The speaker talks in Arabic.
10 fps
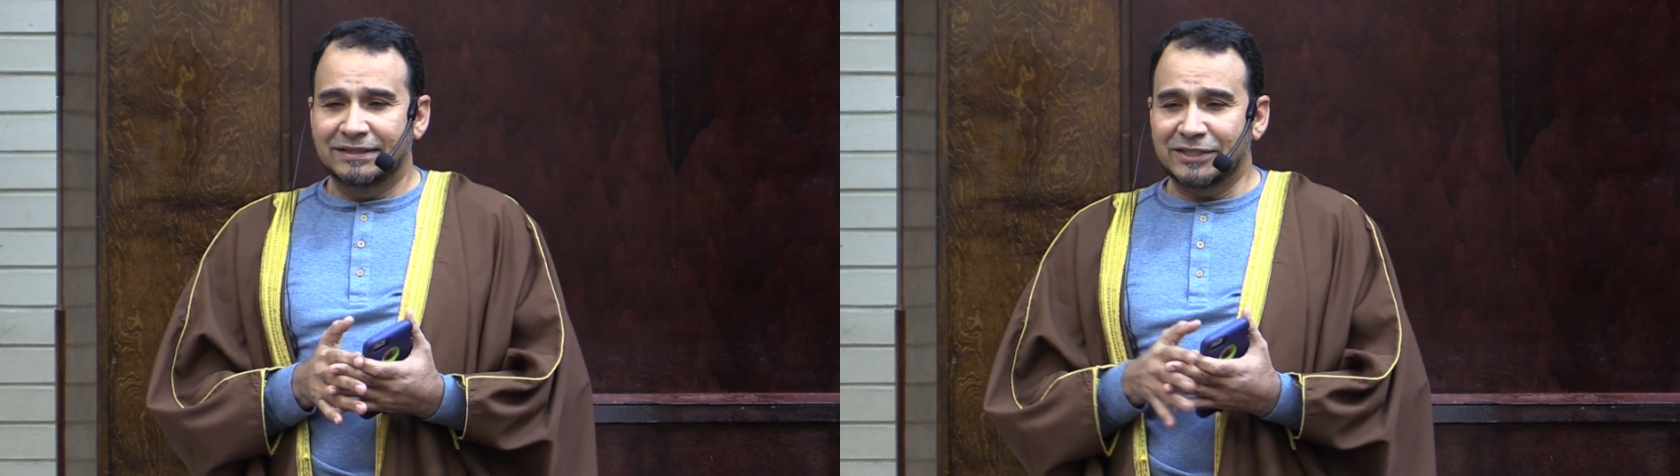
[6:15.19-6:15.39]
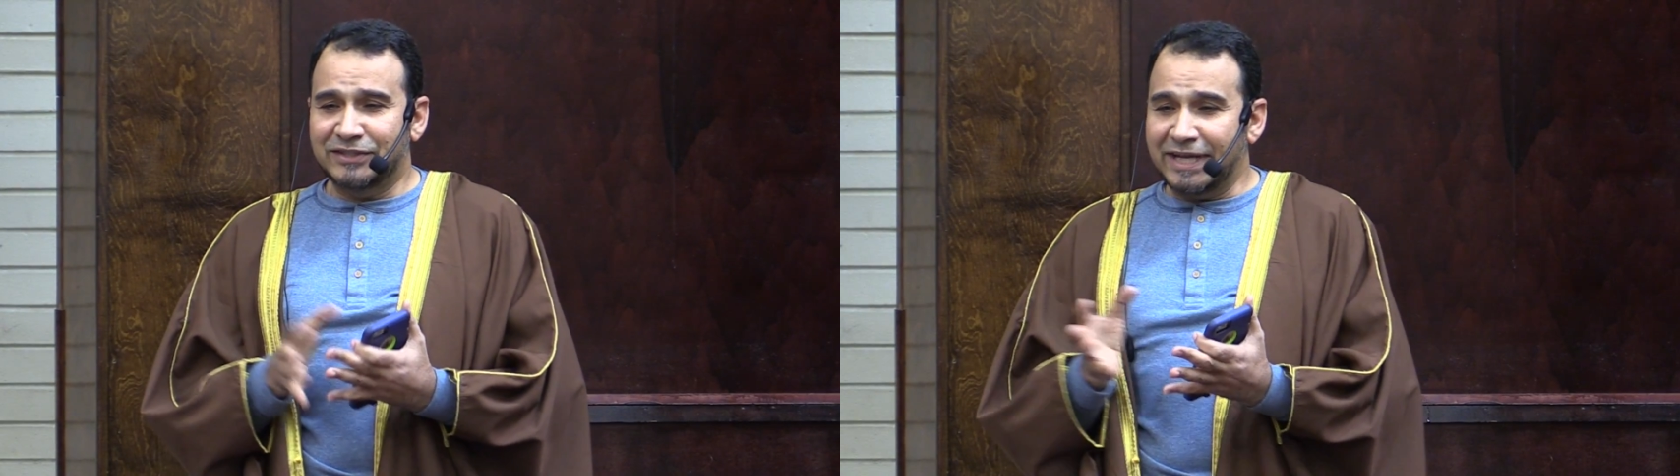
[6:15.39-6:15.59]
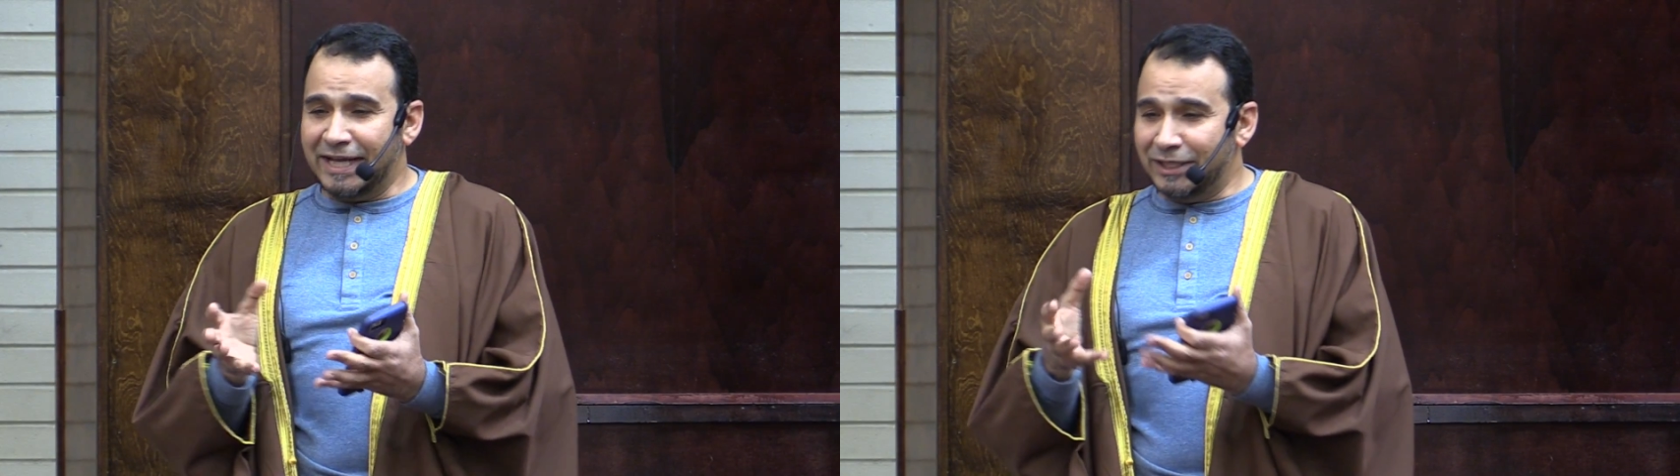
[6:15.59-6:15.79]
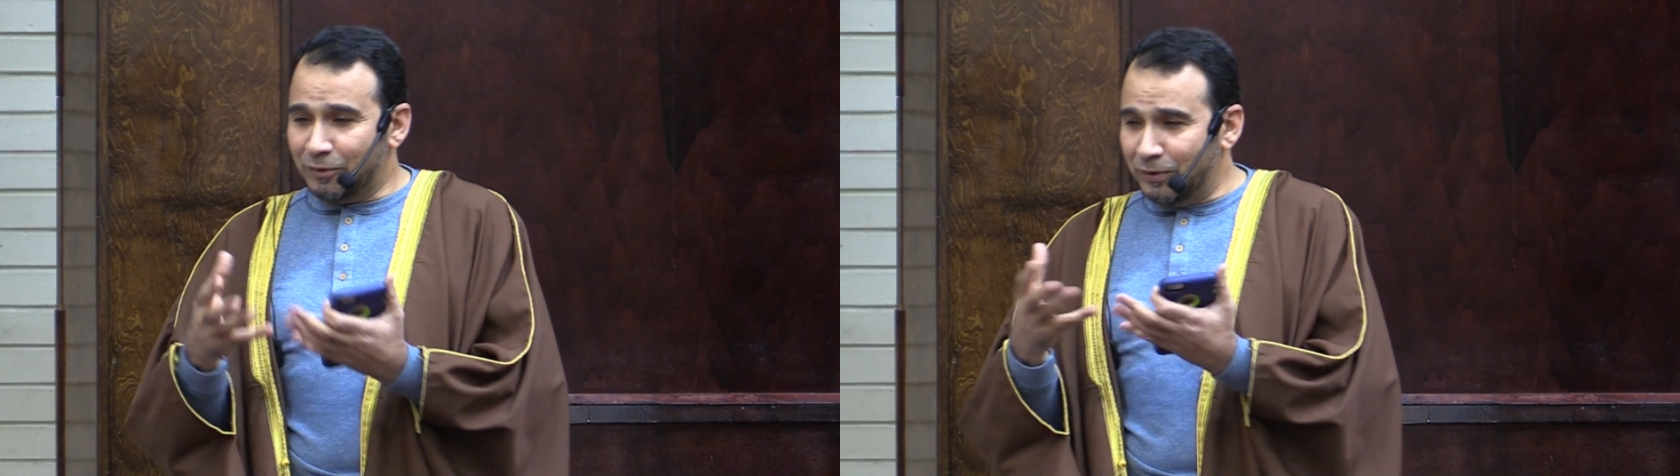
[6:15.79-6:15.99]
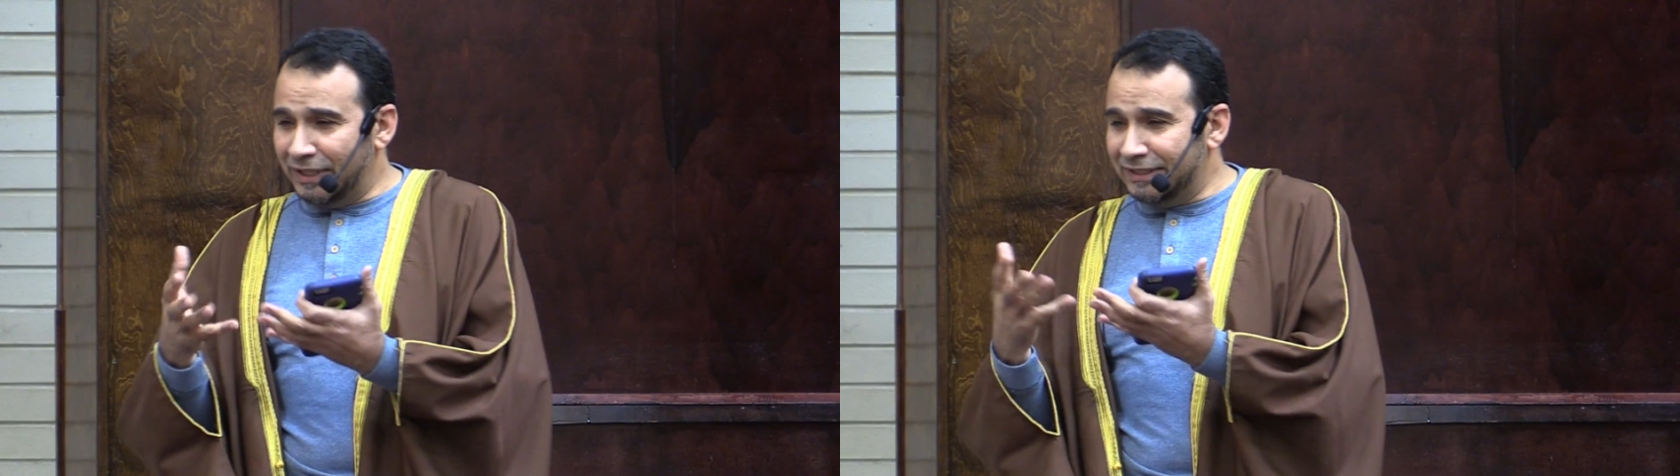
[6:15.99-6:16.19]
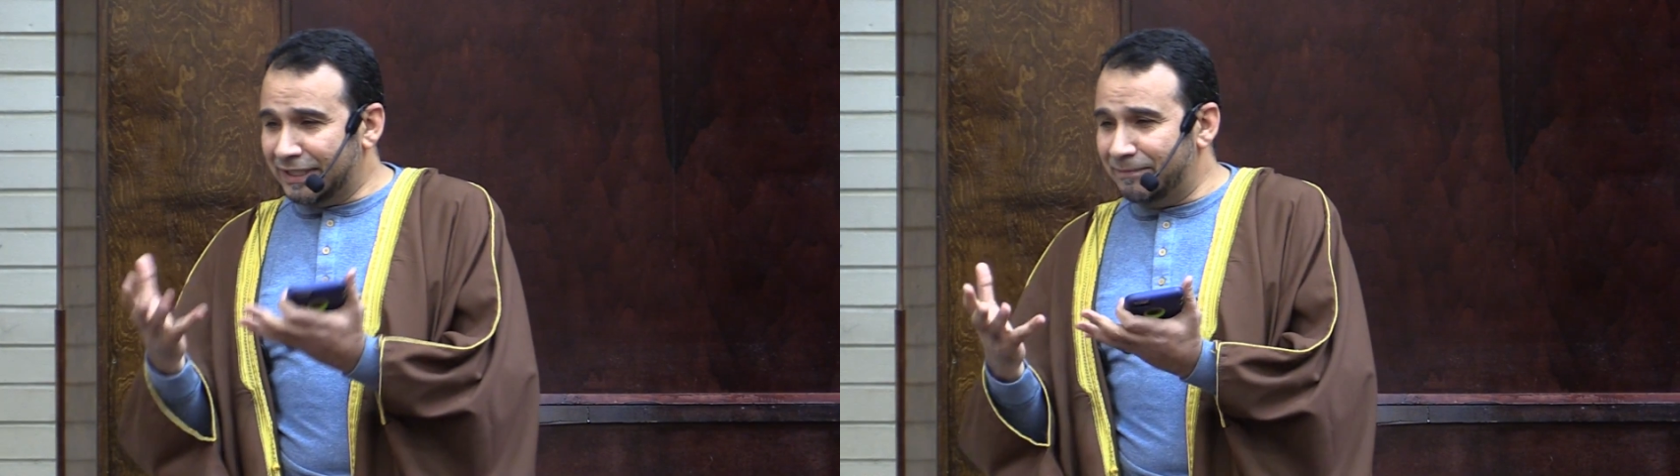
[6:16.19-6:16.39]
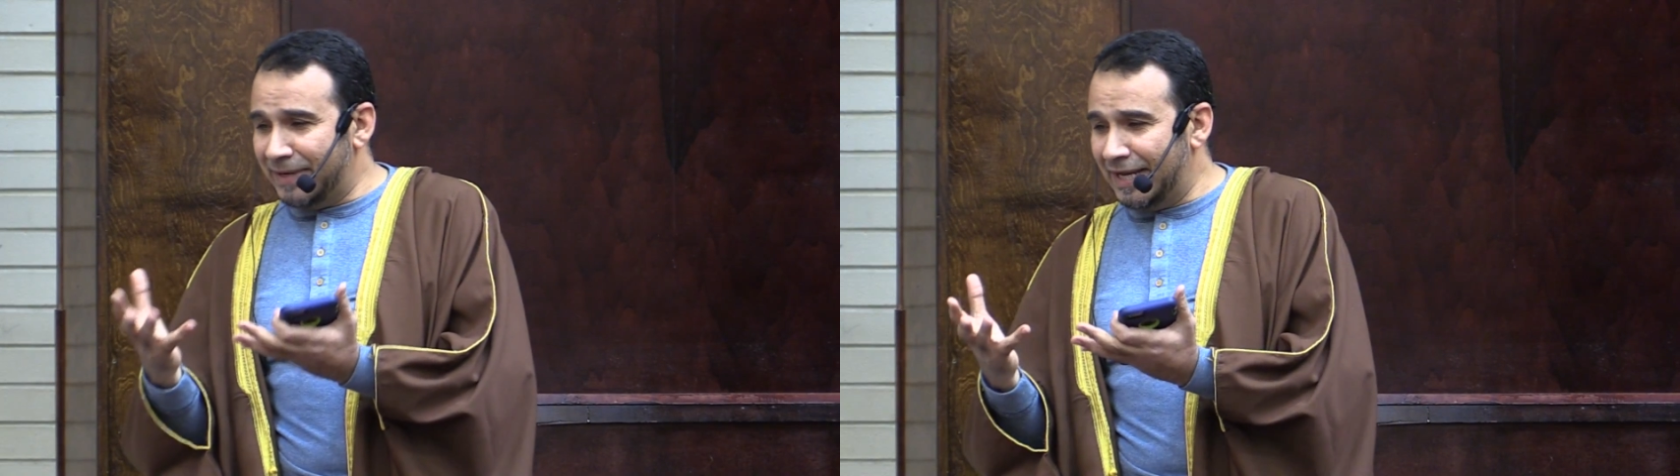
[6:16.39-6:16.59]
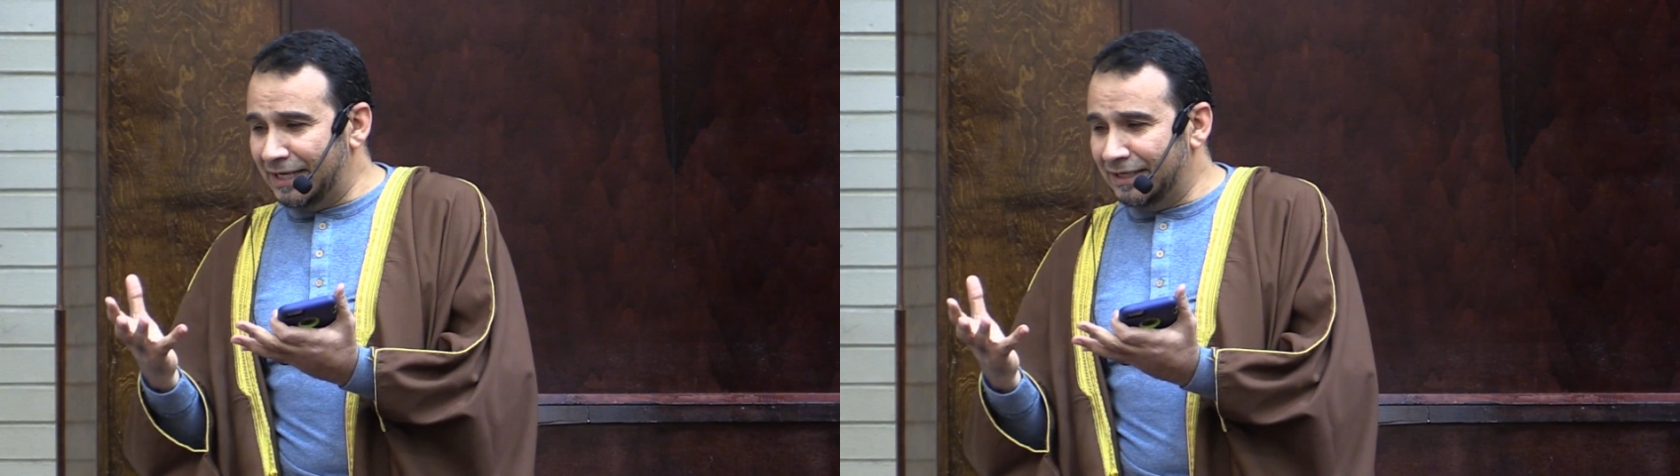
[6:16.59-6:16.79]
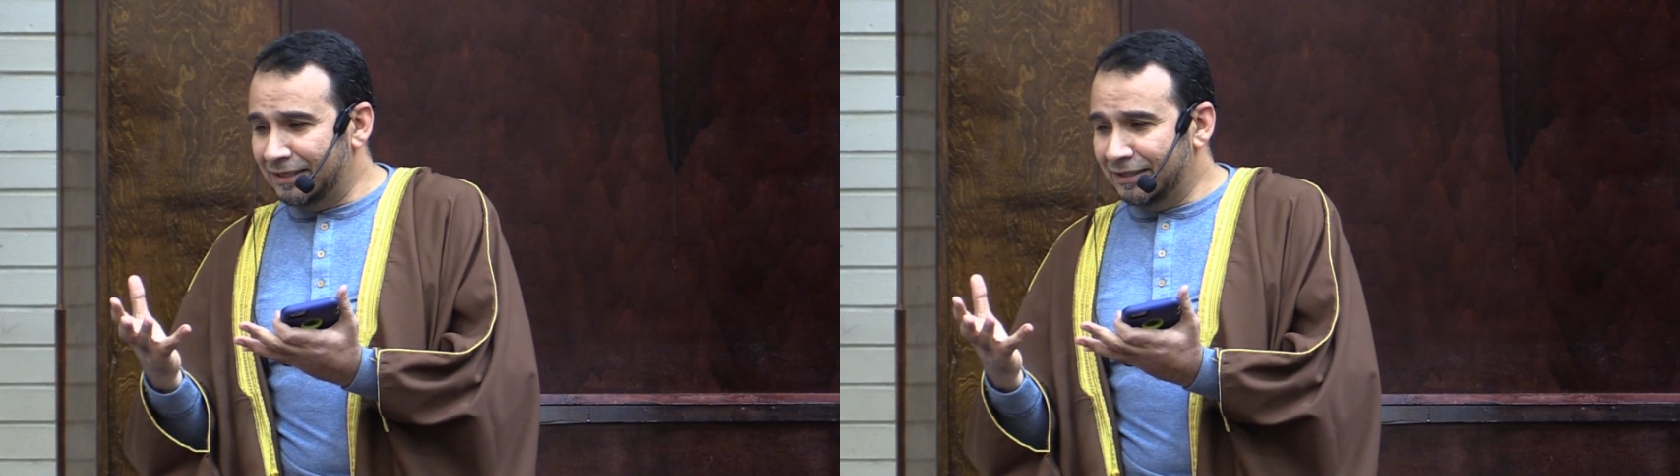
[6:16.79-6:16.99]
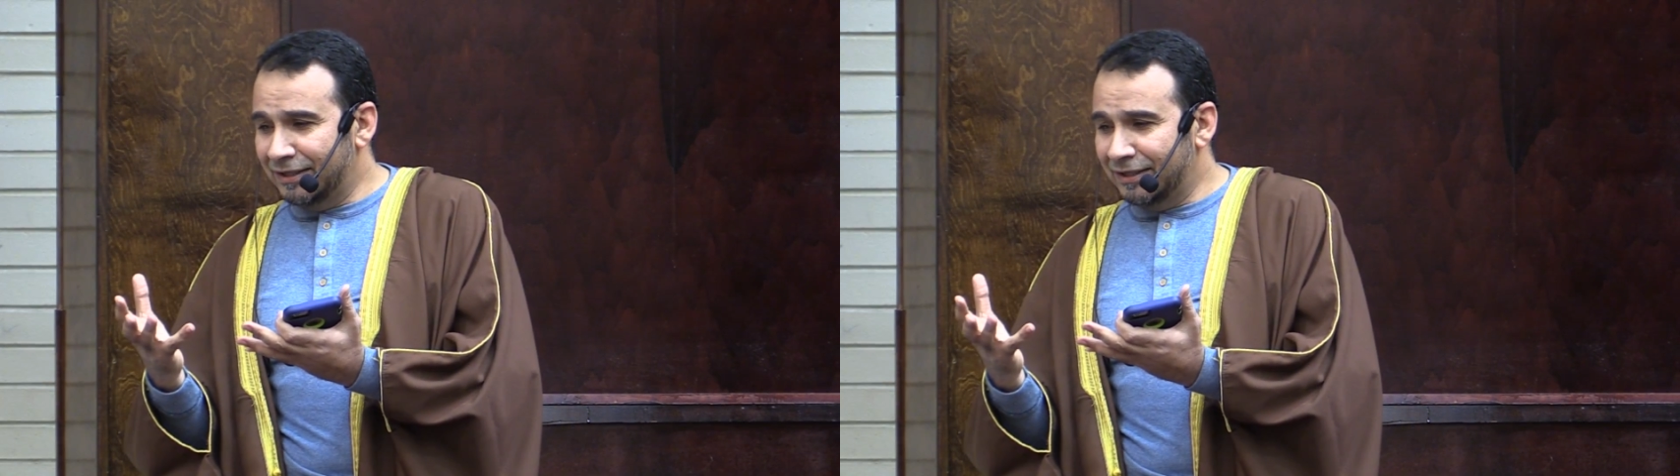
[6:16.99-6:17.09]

تشتهي أن يكون عندك مال